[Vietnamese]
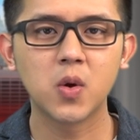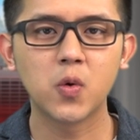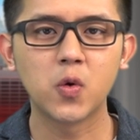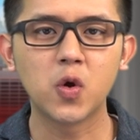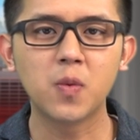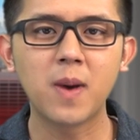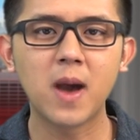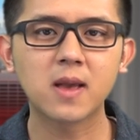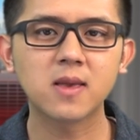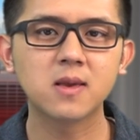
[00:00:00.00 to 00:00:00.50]

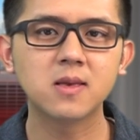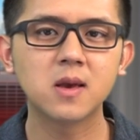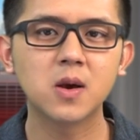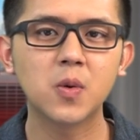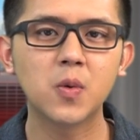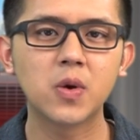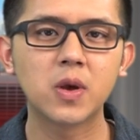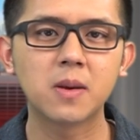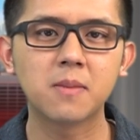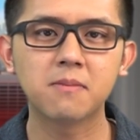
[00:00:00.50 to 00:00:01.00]
Ủy ban Nhân dân
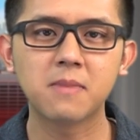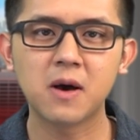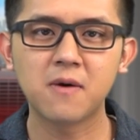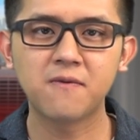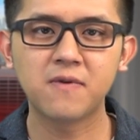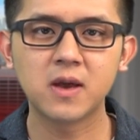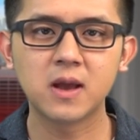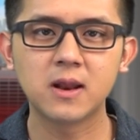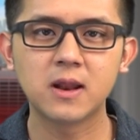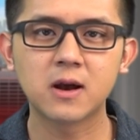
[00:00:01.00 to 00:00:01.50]
huyện Ba
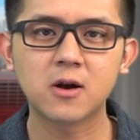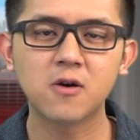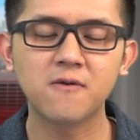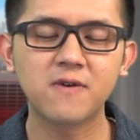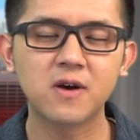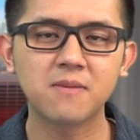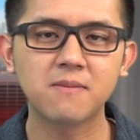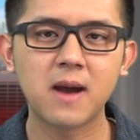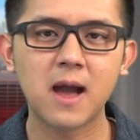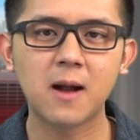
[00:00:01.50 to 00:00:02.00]
Vì đã có
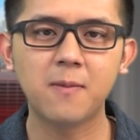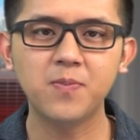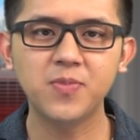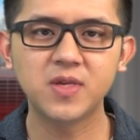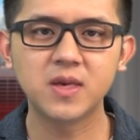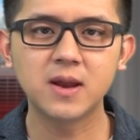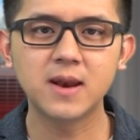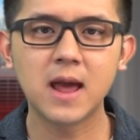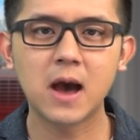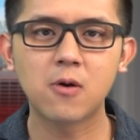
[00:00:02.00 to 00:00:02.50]
văn bản
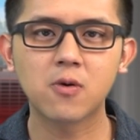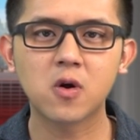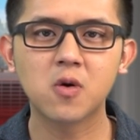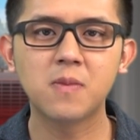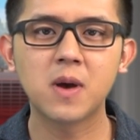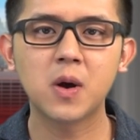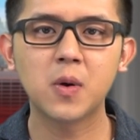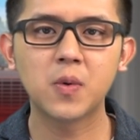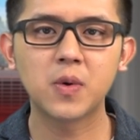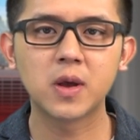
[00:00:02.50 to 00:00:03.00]
chỉ đạo
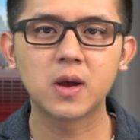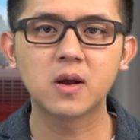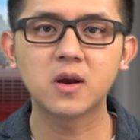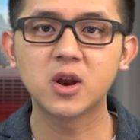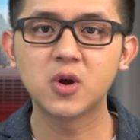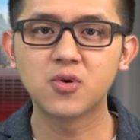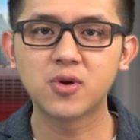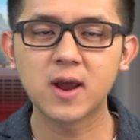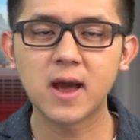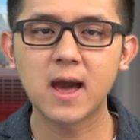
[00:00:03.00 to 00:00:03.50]
Công an huyện
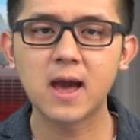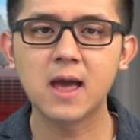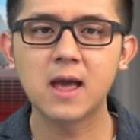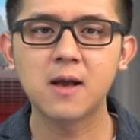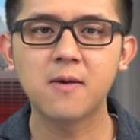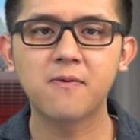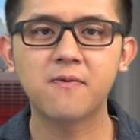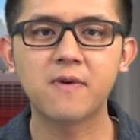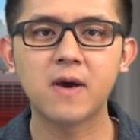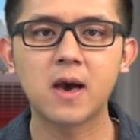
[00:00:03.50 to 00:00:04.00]
điều tra
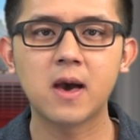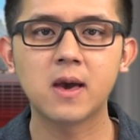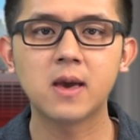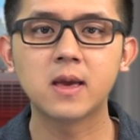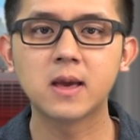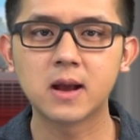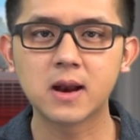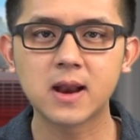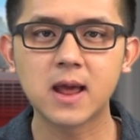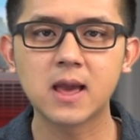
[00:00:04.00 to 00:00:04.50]
và
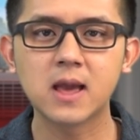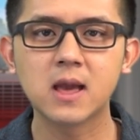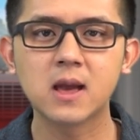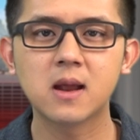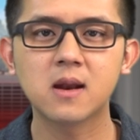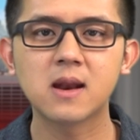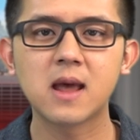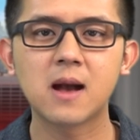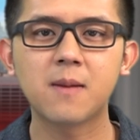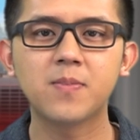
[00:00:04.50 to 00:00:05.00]
hiện nay
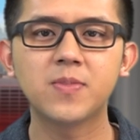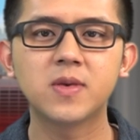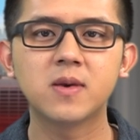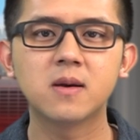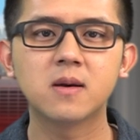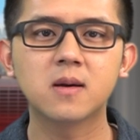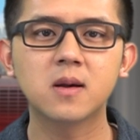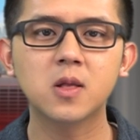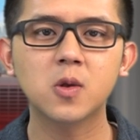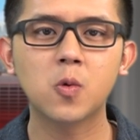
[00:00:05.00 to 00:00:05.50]
đang
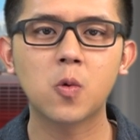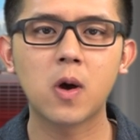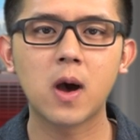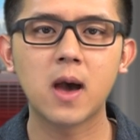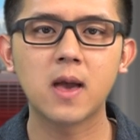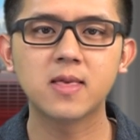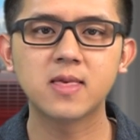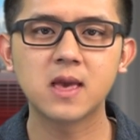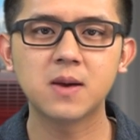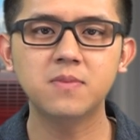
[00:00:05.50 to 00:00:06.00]
chờ kết
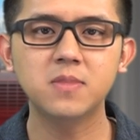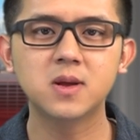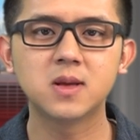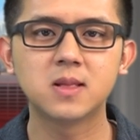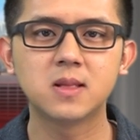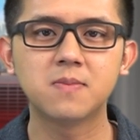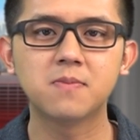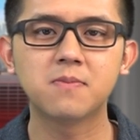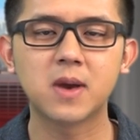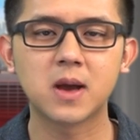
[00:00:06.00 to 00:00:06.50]
quả giám
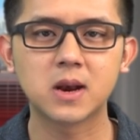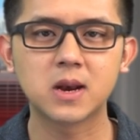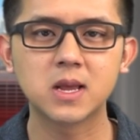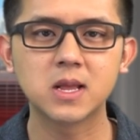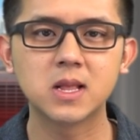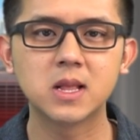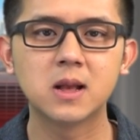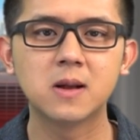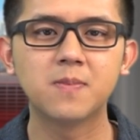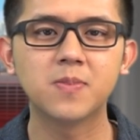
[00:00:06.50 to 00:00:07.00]
định bằng
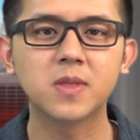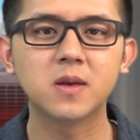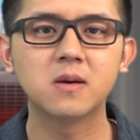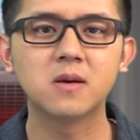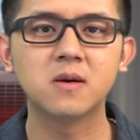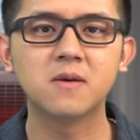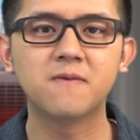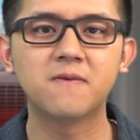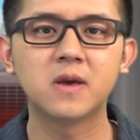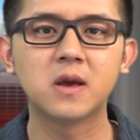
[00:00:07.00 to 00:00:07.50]
tin
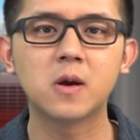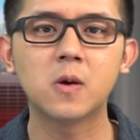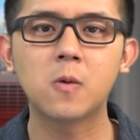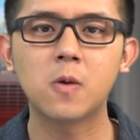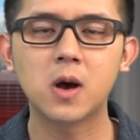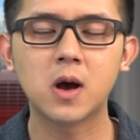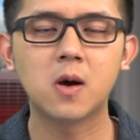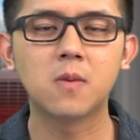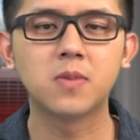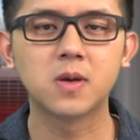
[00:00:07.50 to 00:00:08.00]
từ Viện
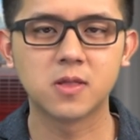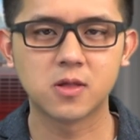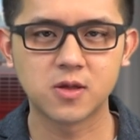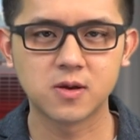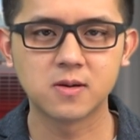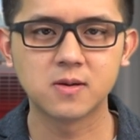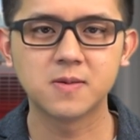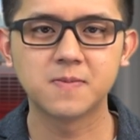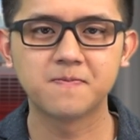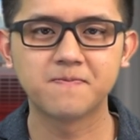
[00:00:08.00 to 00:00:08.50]
Khoa học Hình
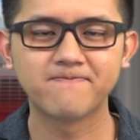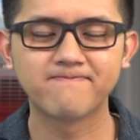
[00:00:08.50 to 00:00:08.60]
sự.